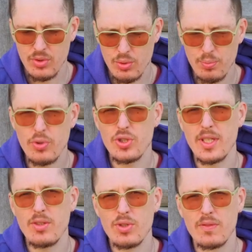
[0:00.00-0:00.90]
Чуть позже
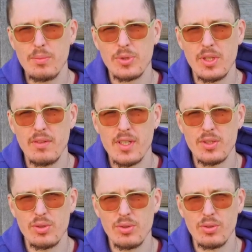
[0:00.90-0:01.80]
они уже выпустили
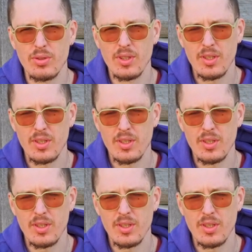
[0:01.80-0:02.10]
версию